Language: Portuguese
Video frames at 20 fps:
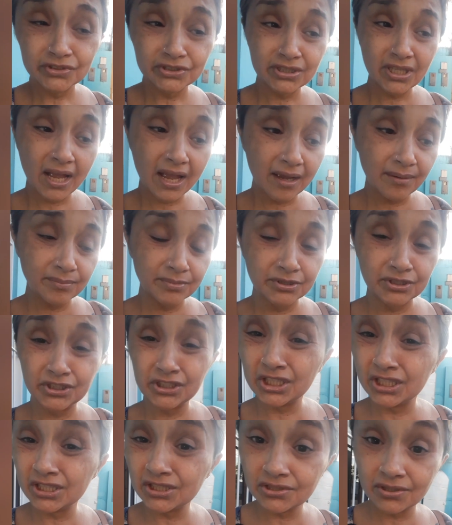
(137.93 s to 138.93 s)
sabe?
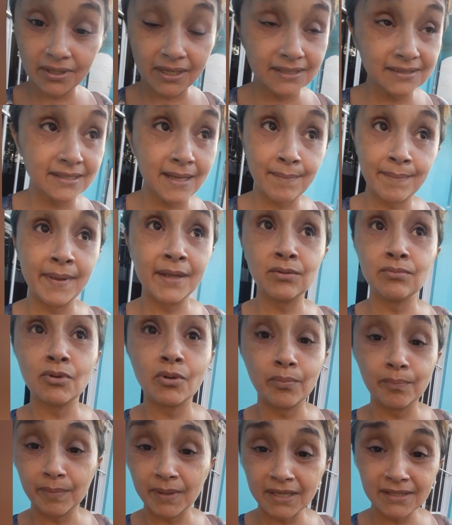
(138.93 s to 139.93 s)
Gente só quer saber do meu
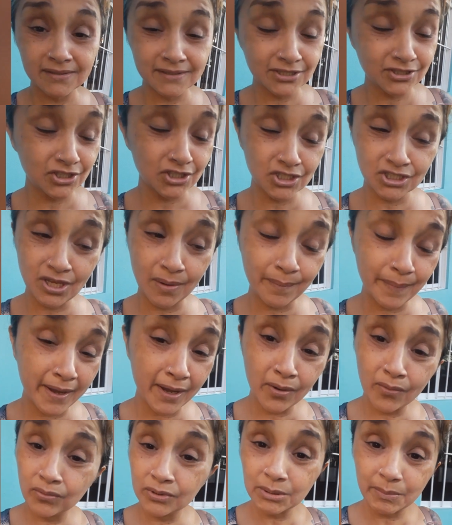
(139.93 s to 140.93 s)
peso, tem gente que só
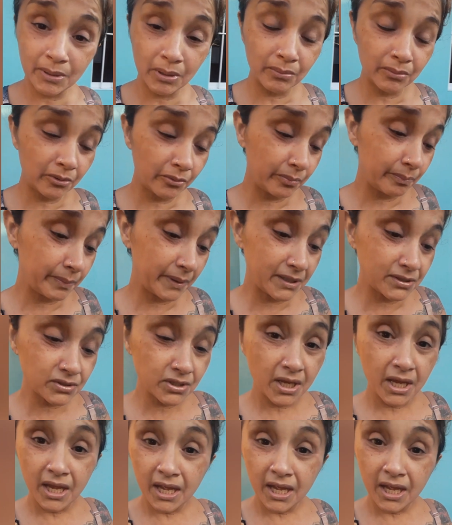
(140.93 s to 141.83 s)
pergunta pelo meu peso.